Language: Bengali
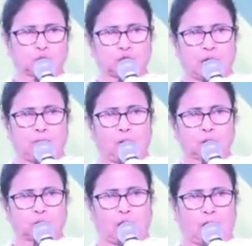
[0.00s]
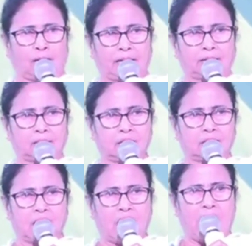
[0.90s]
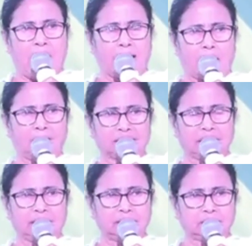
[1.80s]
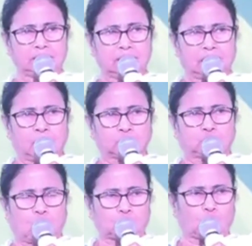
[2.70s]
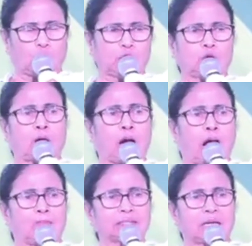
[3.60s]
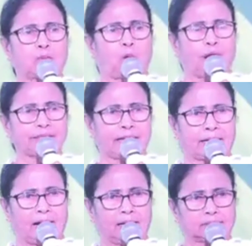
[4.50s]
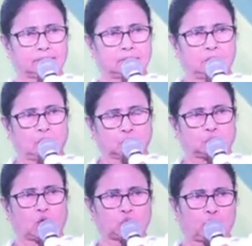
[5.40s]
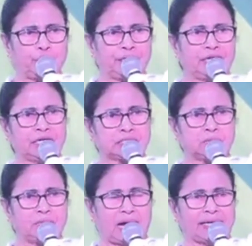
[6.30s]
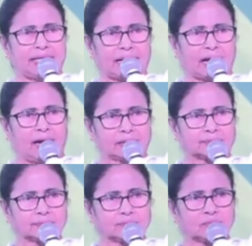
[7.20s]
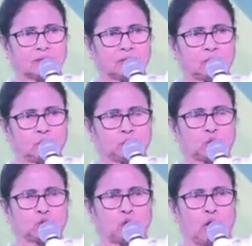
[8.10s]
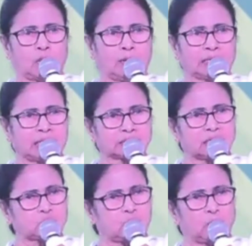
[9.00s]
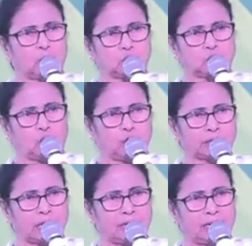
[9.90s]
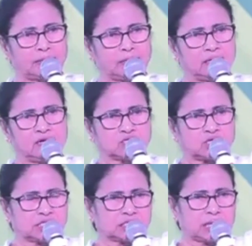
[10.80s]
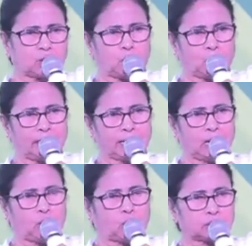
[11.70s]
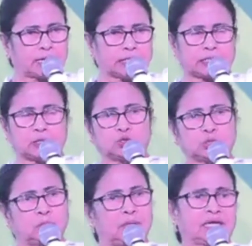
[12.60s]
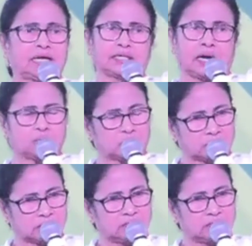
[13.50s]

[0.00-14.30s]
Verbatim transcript: নিয়ে বলতে হবে আগামী দিন যতই আমাদের ভয় দেখাক যতই ইডি সিবিআই দেখাক নতুন গভর্নমেন্ট আসলে সব উইড্র হয়ে যাবে চিন্তা করবেন না কোর্ট কেসেও জিতবে কিনা ডাউট আছে